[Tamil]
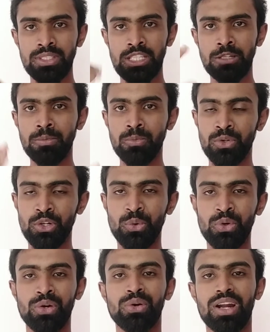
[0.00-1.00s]
சிறு
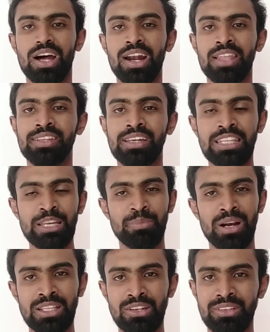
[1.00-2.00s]
மூட்டக்கூடிய ஒரு ஆளை தான் இந்த
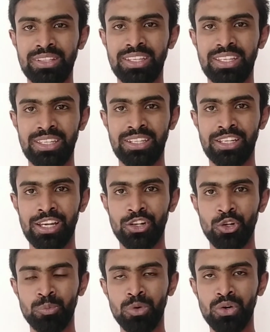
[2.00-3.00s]
படத்தில் வந்து
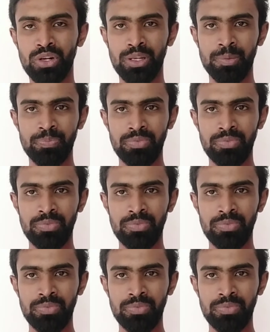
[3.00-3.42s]
இருக்கார் ரொம்ப ஒரு